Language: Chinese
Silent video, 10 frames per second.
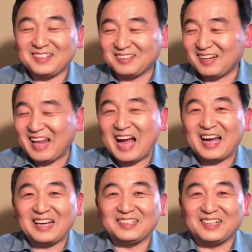生了俩
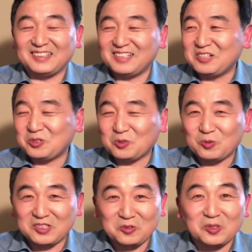孩子，人
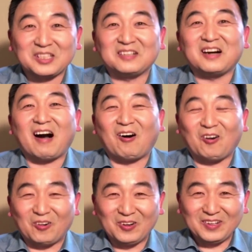生活挺
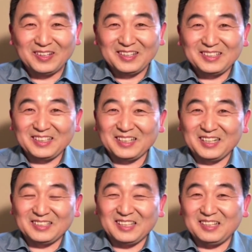好。这
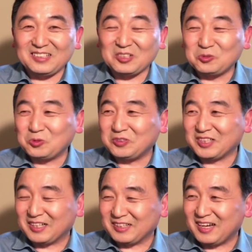个低收入
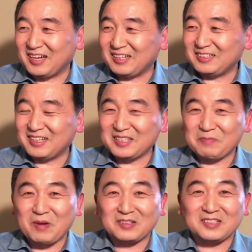者呢，人家
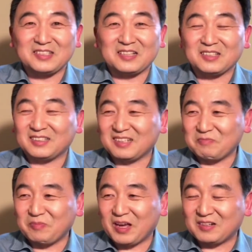帮着江的江
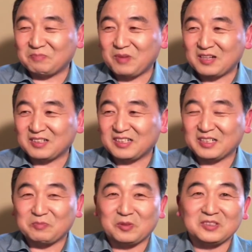帮帮着这
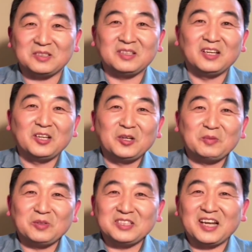个伯
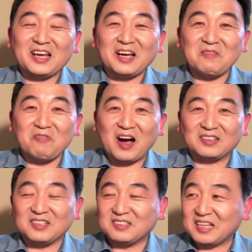伯西来看
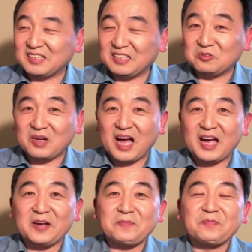房子，在地中
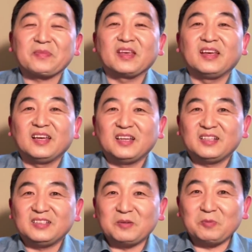海。
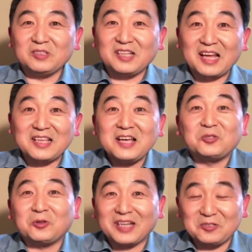薄熙来那
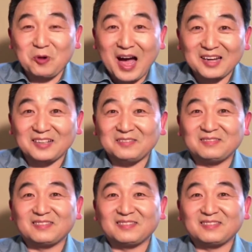时候给抓了，